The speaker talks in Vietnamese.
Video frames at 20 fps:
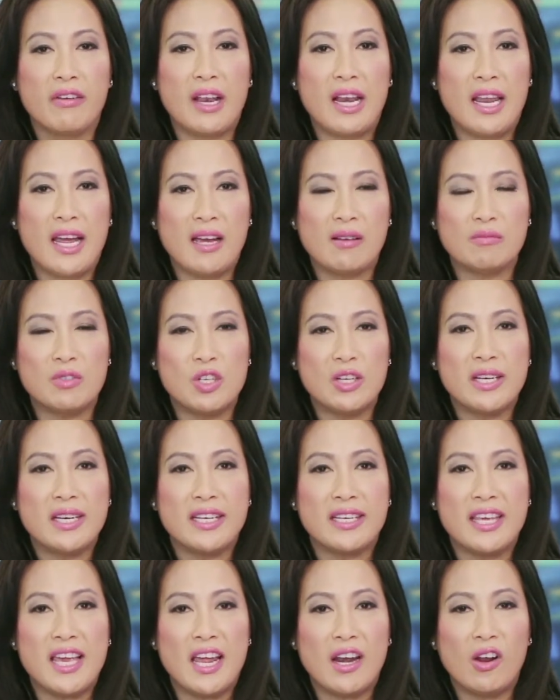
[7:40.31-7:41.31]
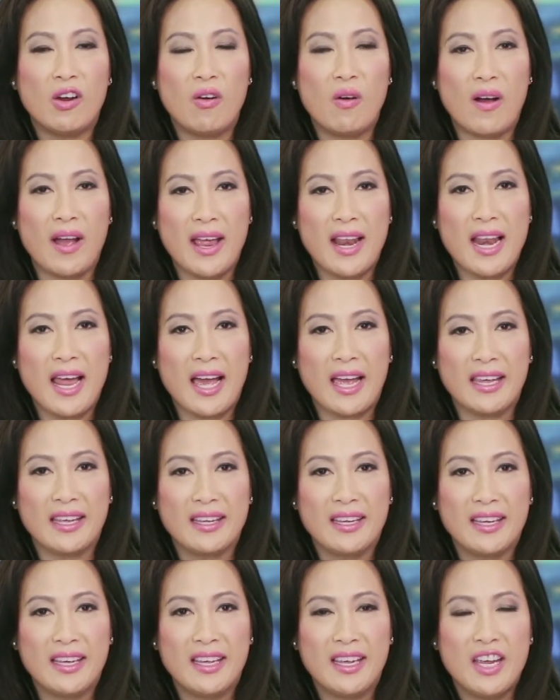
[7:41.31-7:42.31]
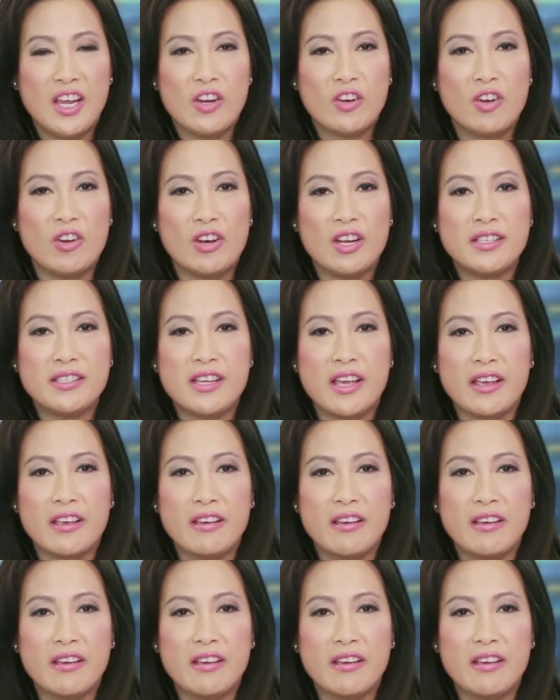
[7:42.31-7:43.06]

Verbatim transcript: phải làm cho cái làn da nó khỏe lại thì nó sẽ